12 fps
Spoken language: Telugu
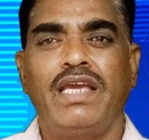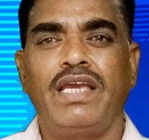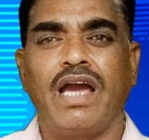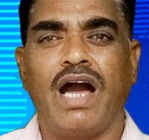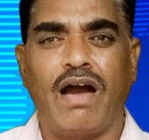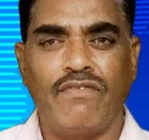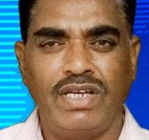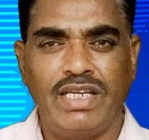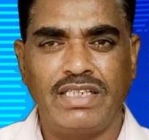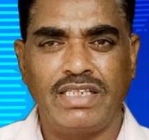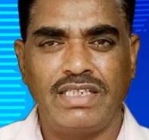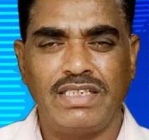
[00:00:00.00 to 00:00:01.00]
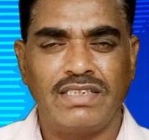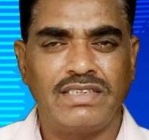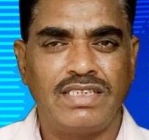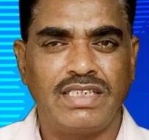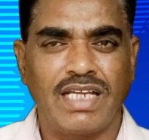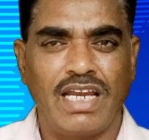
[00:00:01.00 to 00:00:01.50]
ఈ అవినీతి
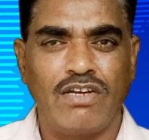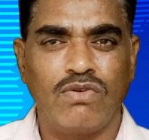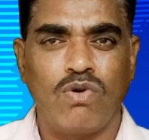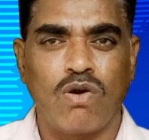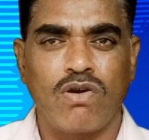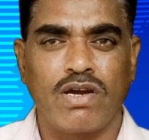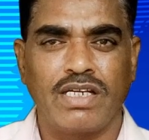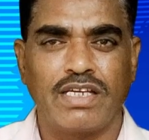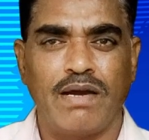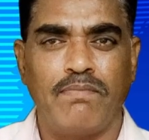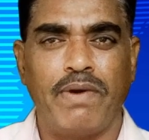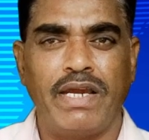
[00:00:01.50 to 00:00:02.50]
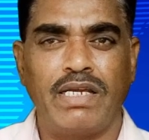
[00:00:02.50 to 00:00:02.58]
చిట్టాలను ఒక్కొక్కటిగా